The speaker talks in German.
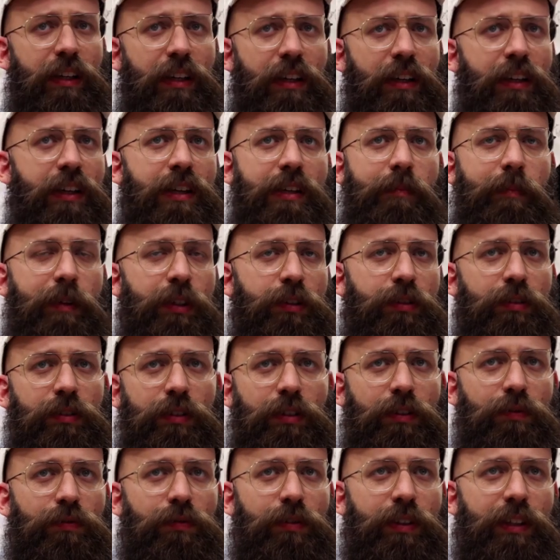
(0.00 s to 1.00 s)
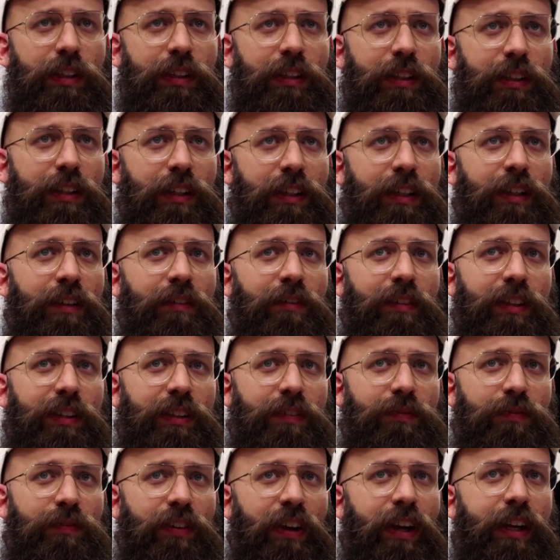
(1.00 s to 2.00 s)
eh immer schon das Gefühl, dass
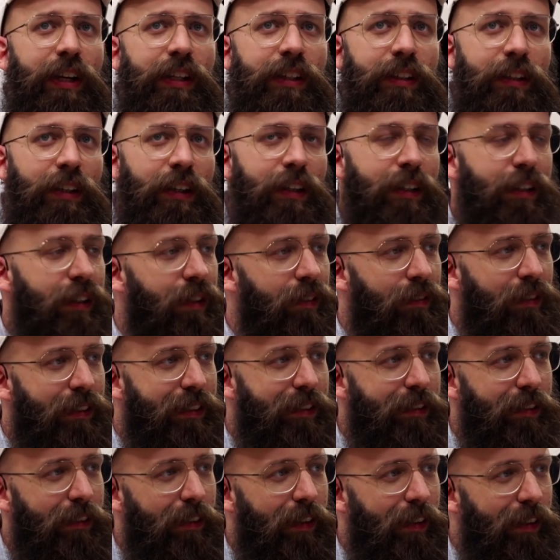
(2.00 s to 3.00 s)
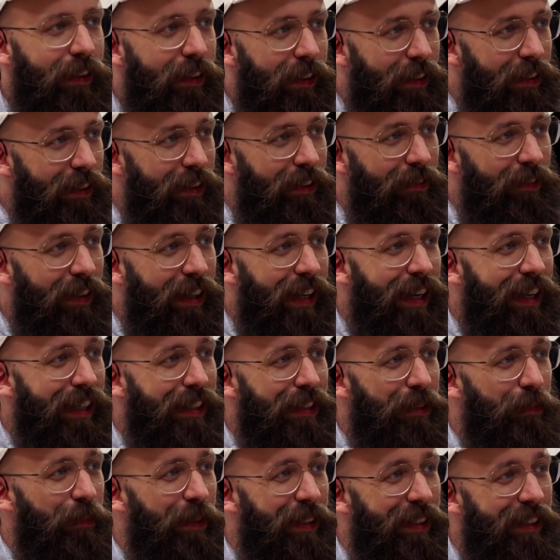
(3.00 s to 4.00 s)
irgendwas fehlt da, irgendwas, äh, irgendwie
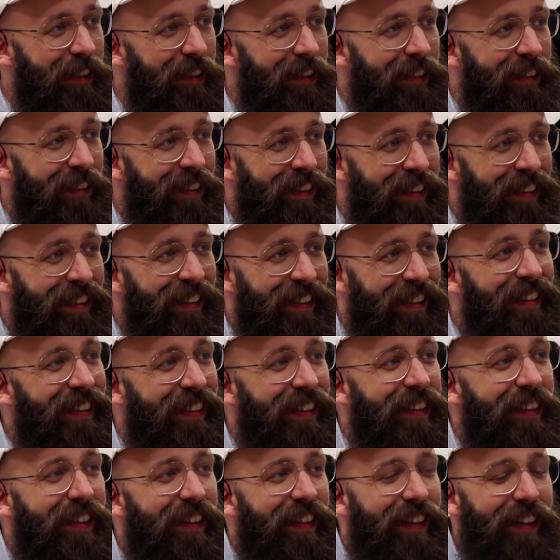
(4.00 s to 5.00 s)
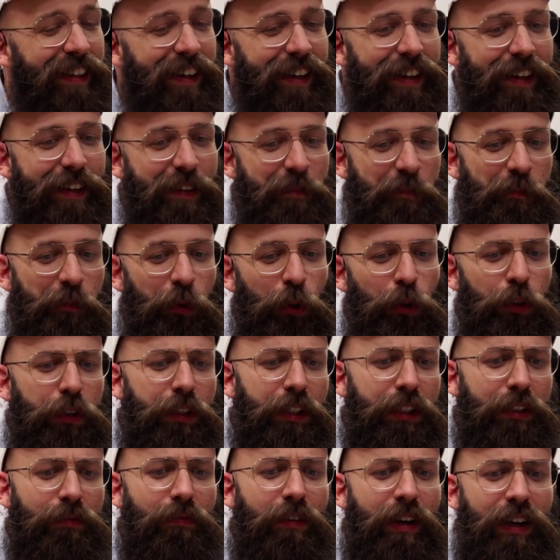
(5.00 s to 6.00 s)
reicht es mir nicht. Ähm,
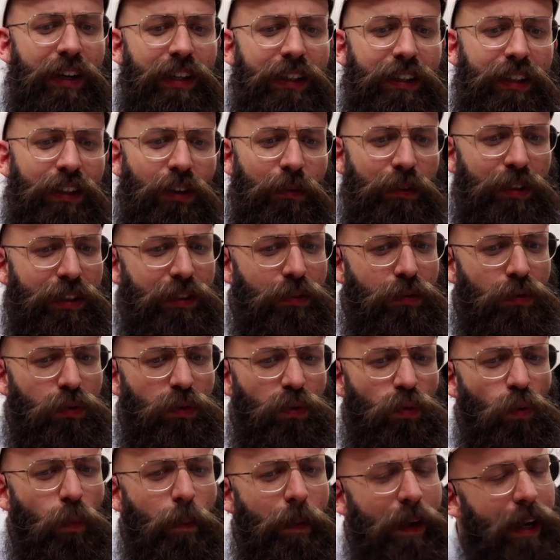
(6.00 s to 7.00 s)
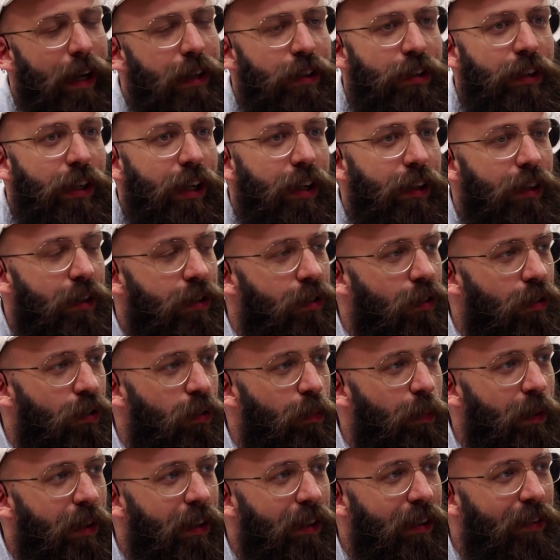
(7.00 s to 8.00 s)
und ich war, glaube ich, super anstrengender
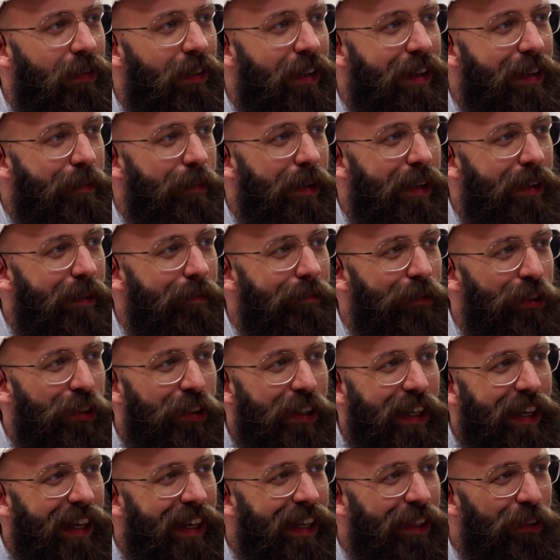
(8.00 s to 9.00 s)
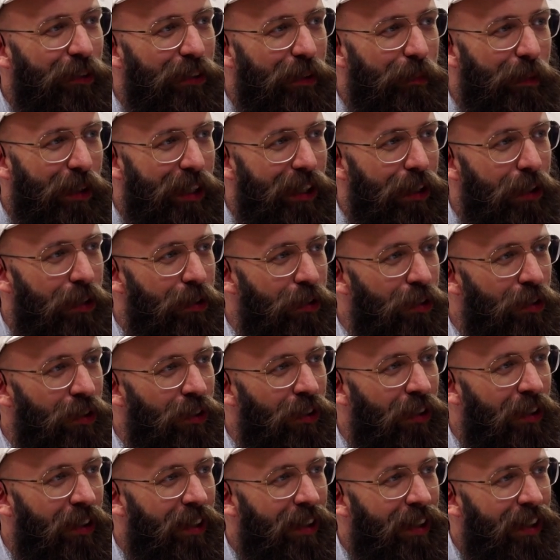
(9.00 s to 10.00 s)
Schauspieler. Ich war immer im Streit und im
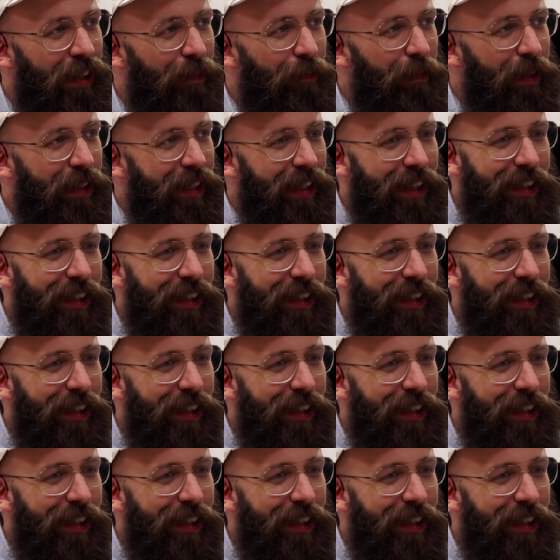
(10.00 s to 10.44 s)
Clinch mit